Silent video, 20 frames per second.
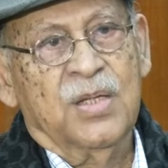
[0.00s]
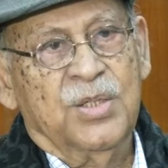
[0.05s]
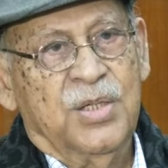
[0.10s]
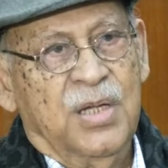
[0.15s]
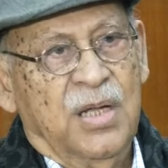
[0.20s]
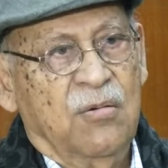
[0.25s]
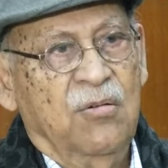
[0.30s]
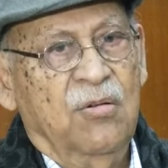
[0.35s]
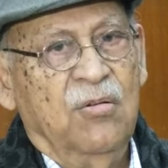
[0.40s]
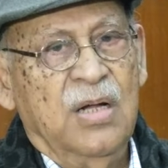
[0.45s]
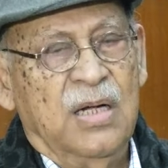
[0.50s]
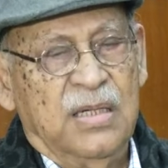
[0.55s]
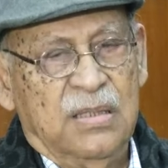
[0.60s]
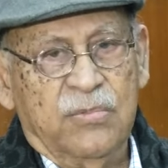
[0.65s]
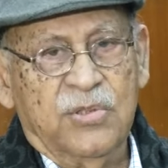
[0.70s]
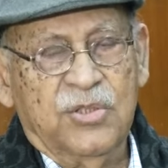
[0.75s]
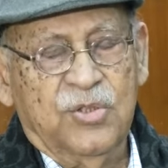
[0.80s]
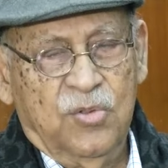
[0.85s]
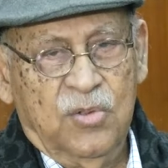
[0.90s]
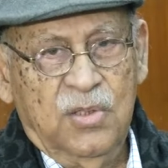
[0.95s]
সেগুলো
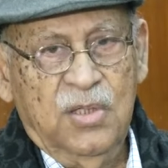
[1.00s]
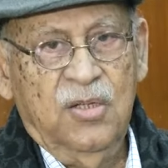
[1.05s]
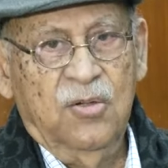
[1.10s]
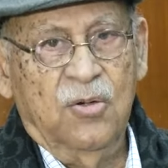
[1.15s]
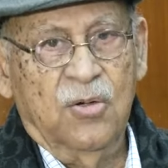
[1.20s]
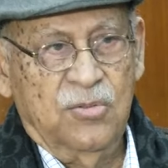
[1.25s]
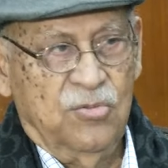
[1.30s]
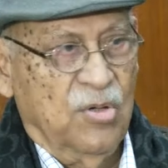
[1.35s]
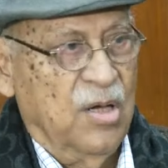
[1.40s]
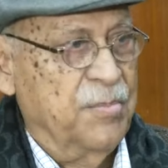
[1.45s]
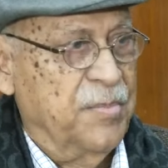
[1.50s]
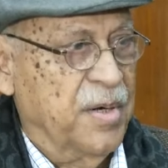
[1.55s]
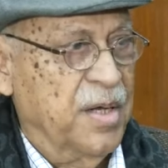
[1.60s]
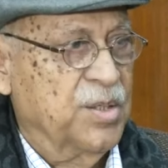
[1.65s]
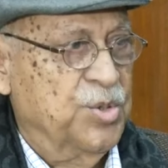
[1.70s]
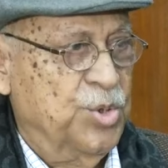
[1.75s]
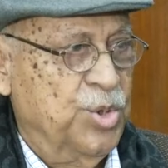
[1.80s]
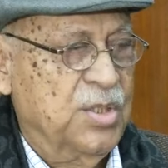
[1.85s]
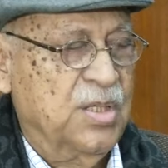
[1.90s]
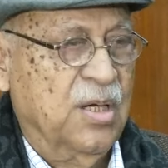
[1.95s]
কাটাবার জন্যেই হয়তো আমরা
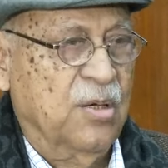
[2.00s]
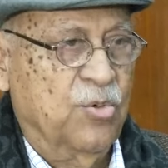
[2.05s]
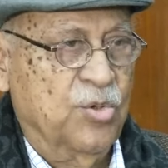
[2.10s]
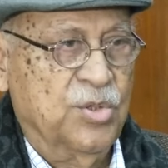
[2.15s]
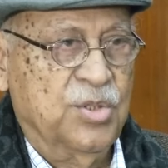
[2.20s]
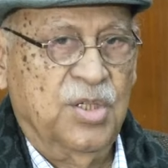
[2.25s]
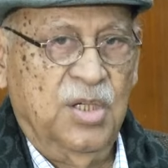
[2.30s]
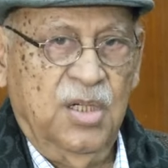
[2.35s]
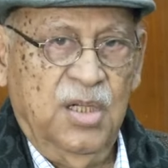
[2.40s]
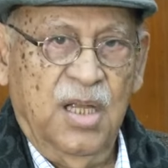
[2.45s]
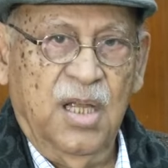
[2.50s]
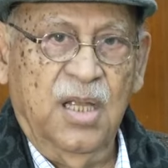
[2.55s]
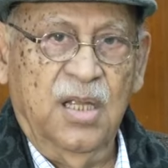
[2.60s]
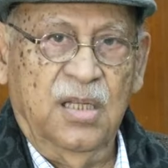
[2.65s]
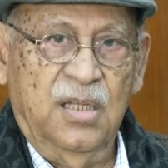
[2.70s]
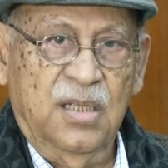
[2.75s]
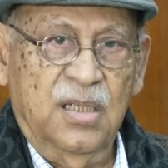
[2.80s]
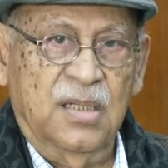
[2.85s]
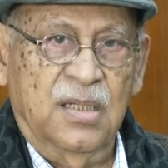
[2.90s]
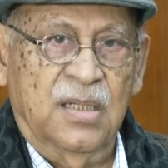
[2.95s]
চেষ্টা করছি এই
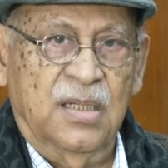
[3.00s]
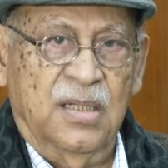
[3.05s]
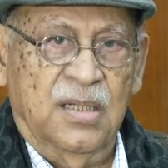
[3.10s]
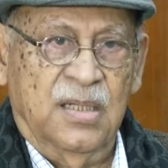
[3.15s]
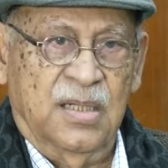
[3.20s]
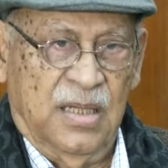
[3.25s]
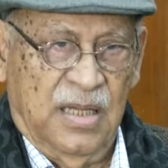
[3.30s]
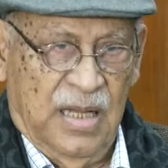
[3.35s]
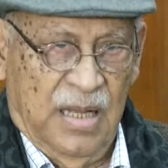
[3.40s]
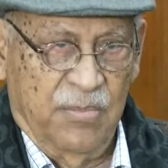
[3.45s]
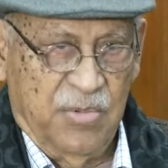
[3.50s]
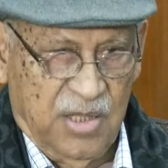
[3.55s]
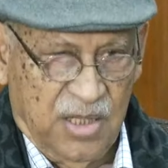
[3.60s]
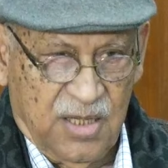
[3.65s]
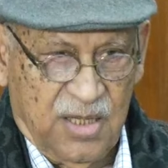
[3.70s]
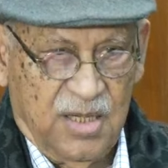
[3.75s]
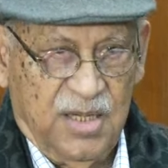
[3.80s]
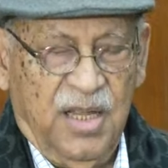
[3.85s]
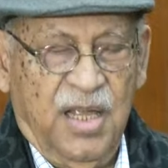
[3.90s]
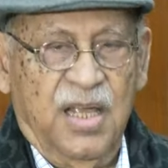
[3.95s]

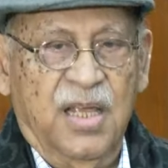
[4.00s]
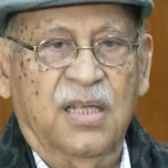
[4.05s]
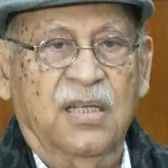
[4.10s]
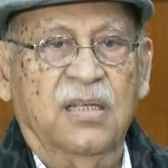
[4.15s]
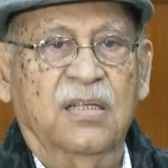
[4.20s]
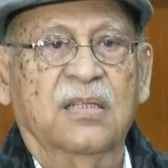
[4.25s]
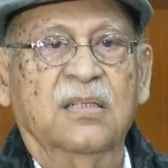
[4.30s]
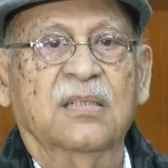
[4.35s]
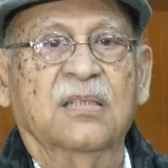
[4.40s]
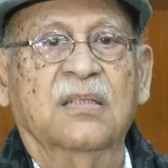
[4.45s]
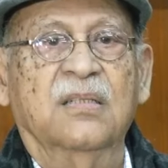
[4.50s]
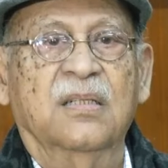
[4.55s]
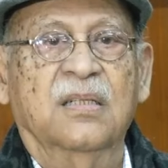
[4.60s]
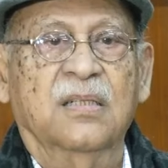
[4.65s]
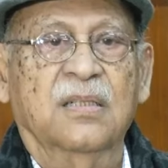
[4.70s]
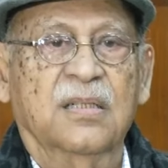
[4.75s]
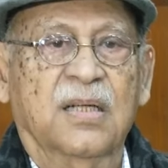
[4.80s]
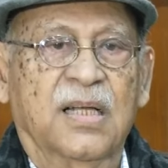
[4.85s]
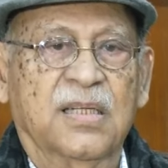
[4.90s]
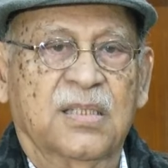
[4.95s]
আমাদের এই
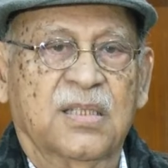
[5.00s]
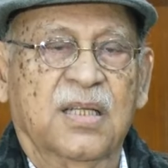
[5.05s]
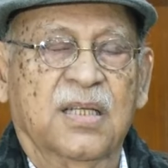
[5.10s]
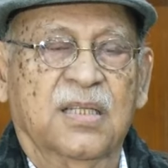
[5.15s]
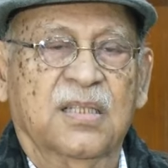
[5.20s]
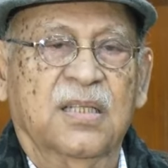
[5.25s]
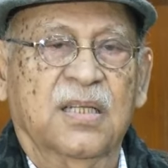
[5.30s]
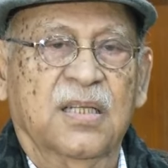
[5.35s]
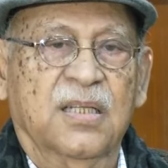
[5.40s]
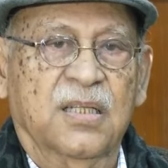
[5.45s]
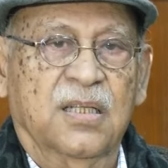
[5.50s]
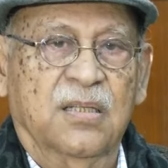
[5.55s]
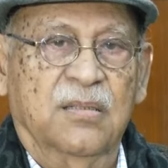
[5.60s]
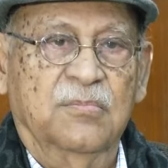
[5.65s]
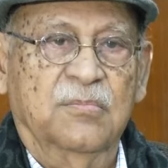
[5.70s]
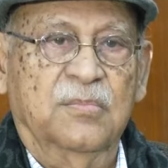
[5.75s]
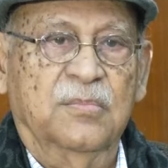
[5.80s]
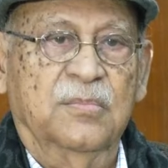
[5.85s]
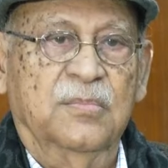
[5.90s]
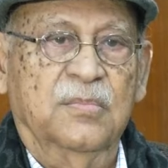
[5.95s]
আজকের যে
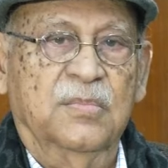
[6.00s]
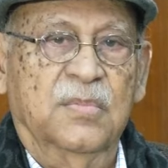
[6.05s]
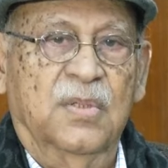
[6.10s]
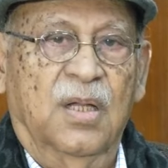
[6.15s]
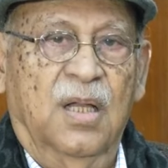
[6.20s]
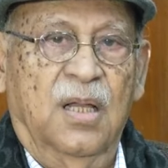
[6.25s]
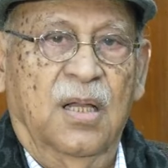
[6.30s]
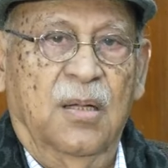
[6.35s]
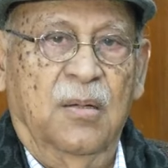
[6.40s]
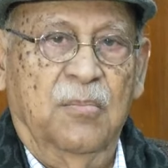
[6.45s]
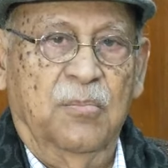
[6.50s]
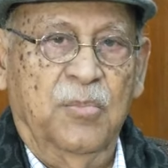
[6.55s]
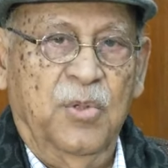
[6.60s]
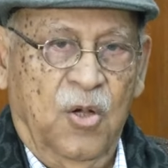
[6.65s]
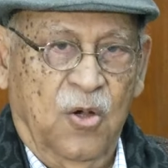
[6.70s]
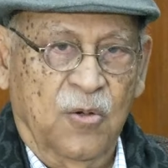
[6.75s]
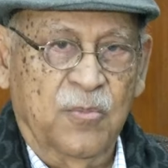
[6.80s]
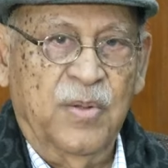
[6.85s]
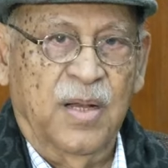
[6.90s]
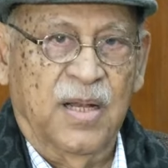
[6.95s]

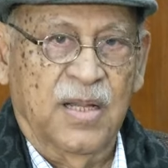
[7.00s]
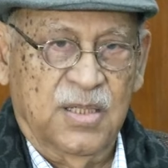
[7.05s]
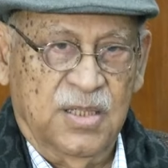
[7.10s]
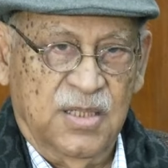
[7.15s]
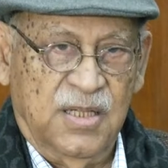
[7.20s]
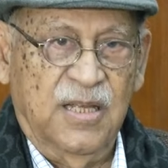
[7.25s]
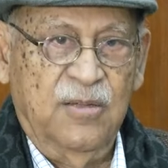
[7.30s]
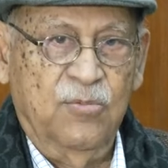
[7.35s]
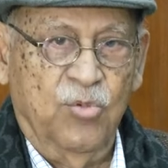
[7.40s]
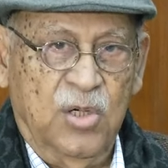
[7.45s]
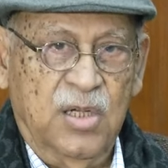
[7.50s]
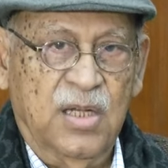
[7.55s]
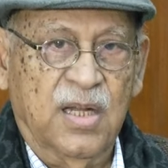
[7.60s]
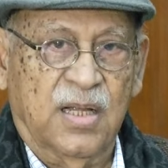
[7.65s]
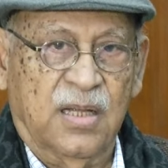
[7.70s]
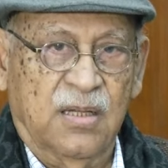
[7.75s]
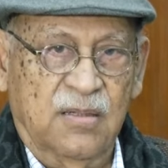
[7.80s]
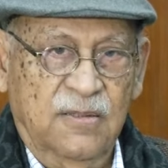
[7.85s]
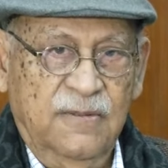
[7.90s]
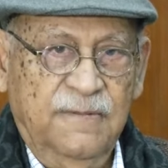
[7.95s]
মিলন মেলা যেটাই বলি না
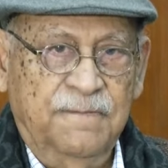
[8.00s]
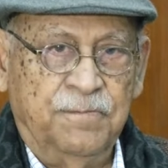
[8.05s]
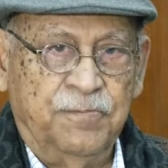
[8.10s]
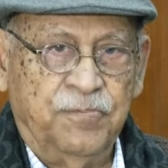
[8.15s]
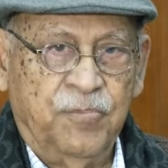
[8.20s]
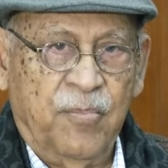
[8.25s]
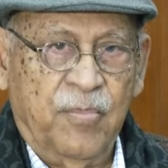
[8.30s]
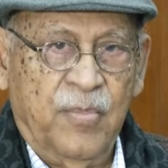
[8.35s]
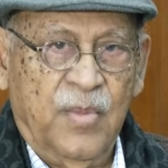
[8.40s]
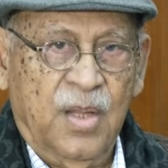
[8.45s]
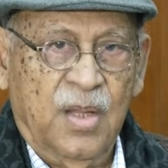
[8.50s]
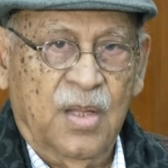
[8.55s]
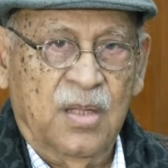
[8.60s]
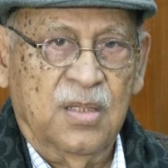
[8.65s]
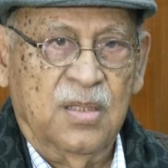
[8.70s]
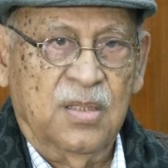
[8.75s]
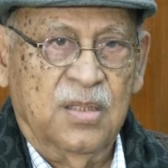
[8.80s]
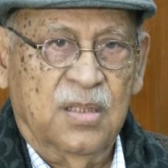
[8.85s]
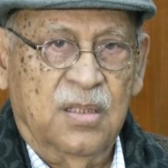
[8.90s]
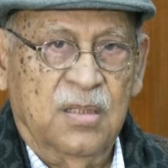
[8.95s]
কেন
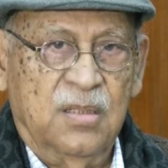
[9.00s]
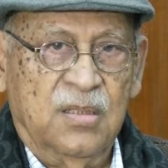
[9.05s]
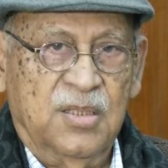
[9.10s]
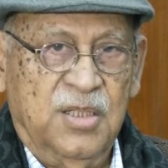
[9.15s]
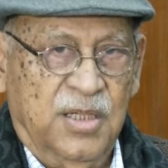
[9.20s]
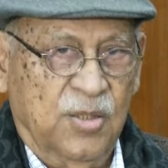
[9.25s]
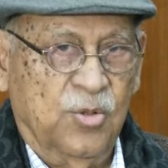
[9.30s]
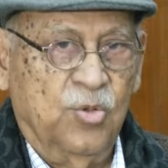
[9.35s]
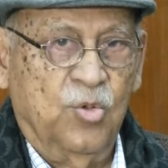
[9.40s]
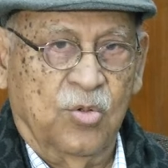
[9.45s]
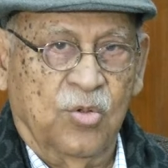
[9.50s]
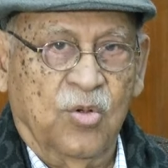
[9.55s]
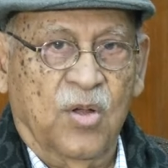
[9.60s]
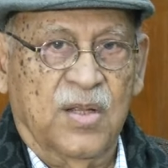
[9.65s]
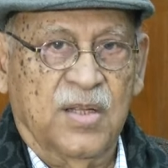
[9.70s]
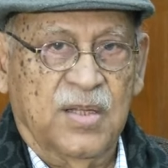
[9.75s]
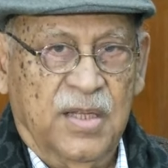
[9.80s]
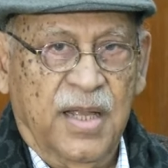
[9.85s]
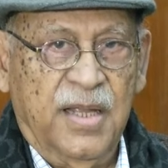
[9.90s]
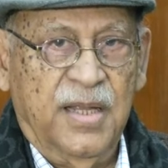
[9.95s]
সেটা দূর
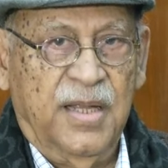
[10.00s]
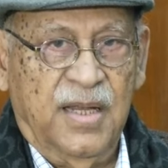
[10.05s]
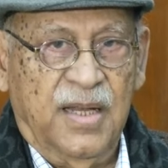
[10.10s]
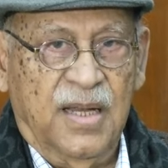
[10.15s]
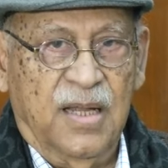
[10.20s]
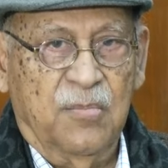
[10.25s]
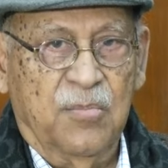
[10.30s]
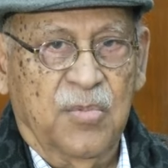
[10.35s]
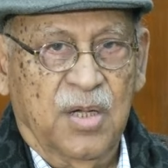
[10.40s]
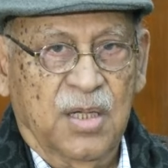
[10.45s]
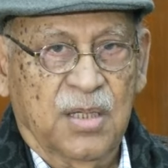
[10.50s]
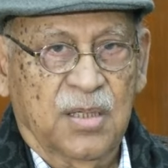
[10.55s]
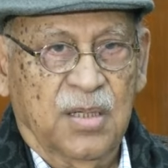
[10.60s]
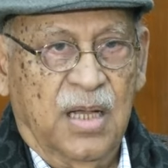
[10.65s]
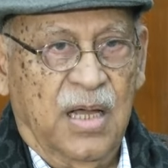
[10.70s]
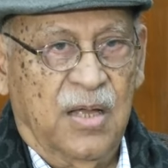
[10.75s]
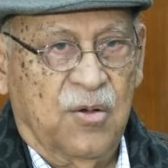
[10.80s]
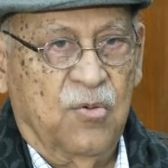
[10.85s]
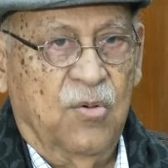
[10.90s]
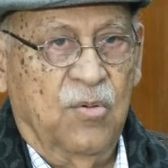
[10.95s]
করা যায় কিনা বা
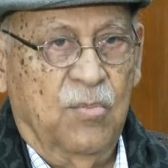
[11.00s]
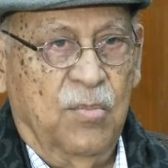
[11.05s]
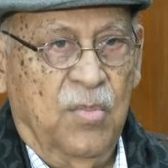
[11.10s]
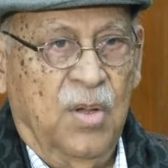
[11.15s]
আরও